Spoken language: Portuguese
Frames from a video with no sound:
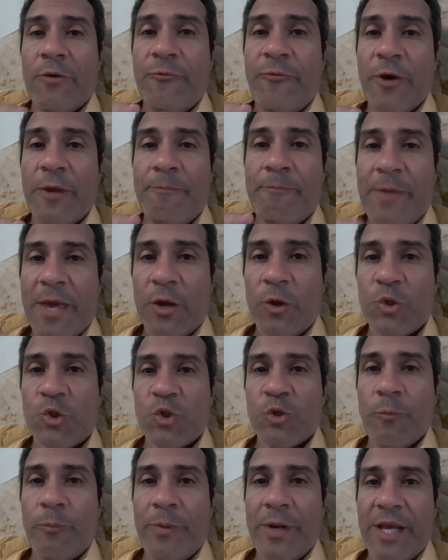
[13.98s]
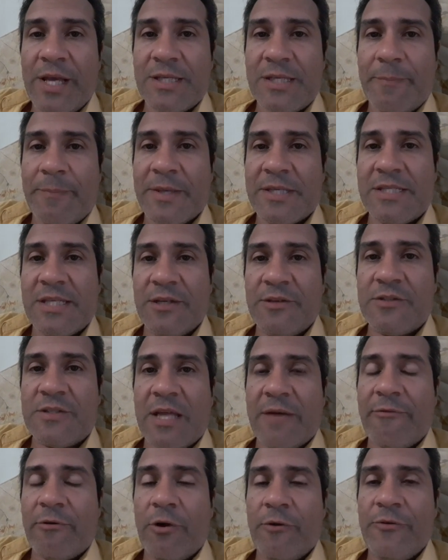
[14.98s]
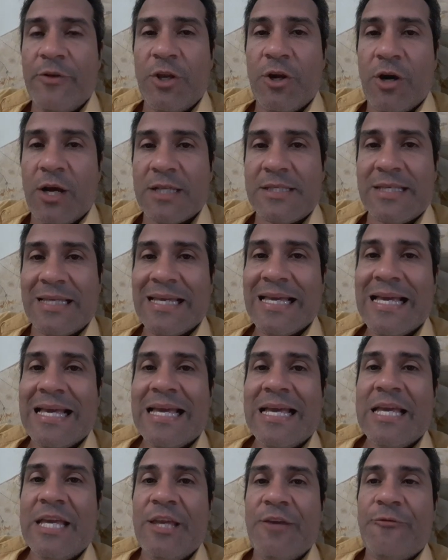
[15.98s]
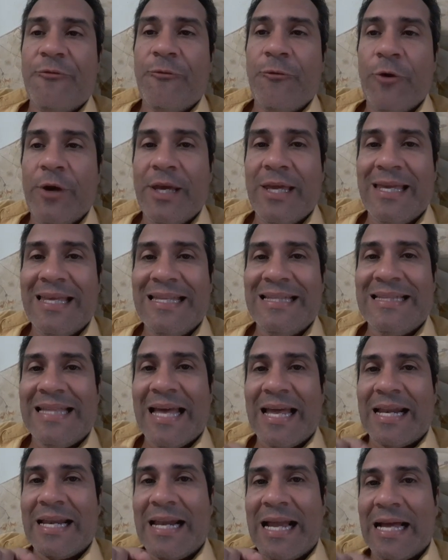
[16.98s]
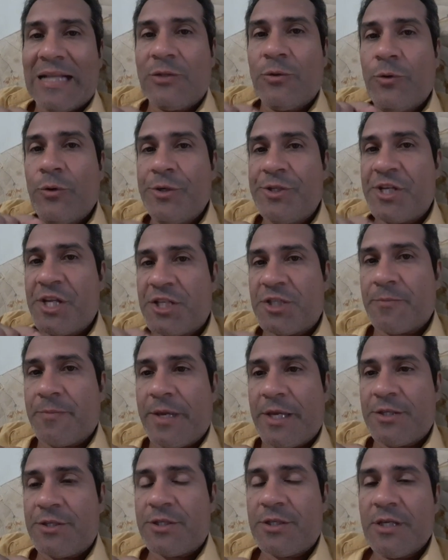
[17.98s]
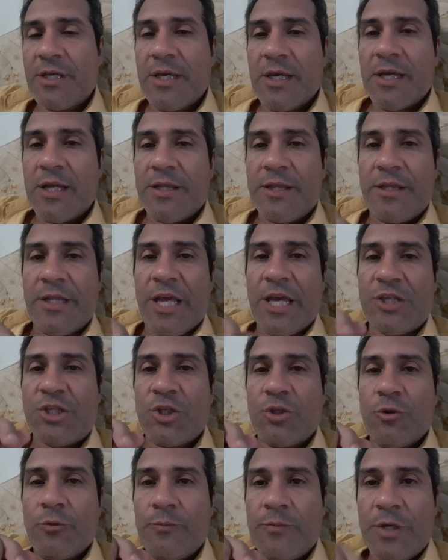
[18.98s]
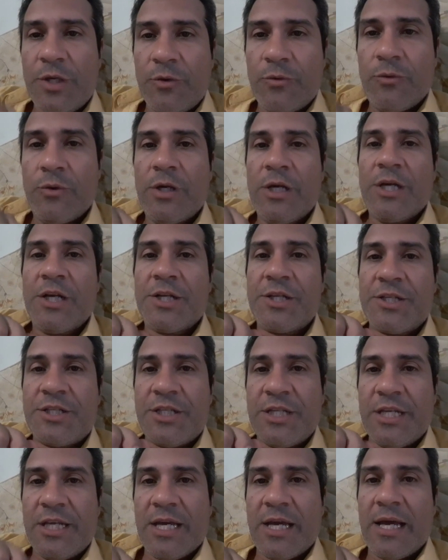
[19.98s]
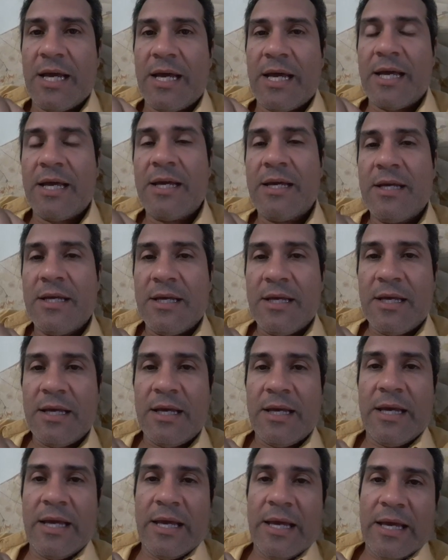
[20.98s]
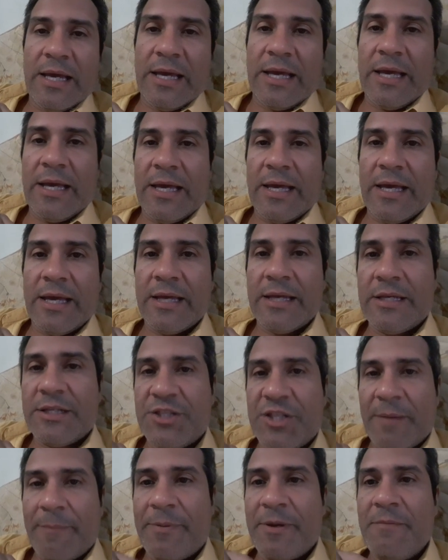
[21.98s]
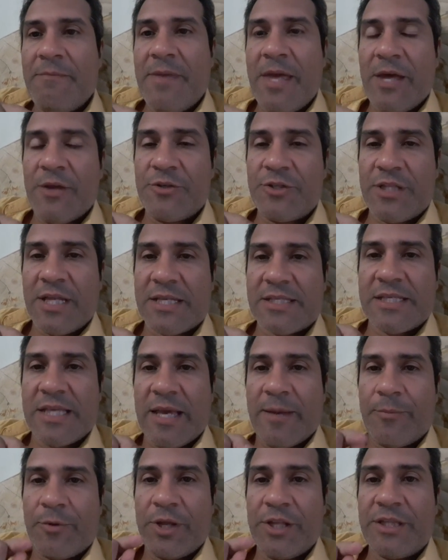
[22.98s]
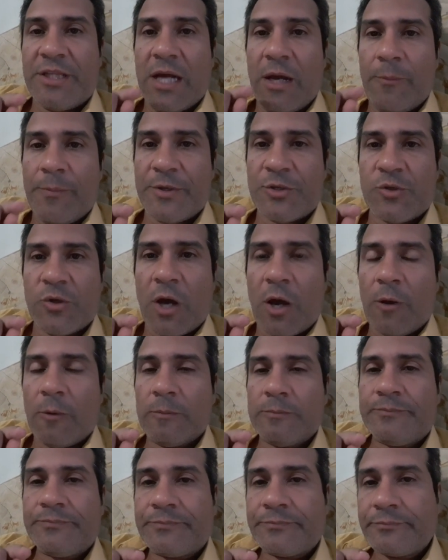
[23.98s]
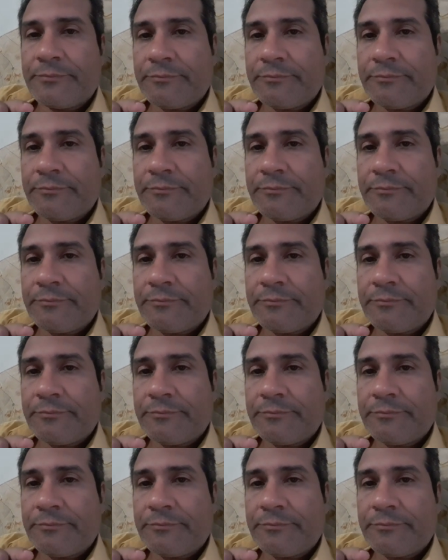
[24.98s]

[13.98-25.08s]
foi pego de surpresa pensando que estava com virose e foi internado urgentemente neste domingo, dia, é, dia 1 de dezembro. Então, pessoal,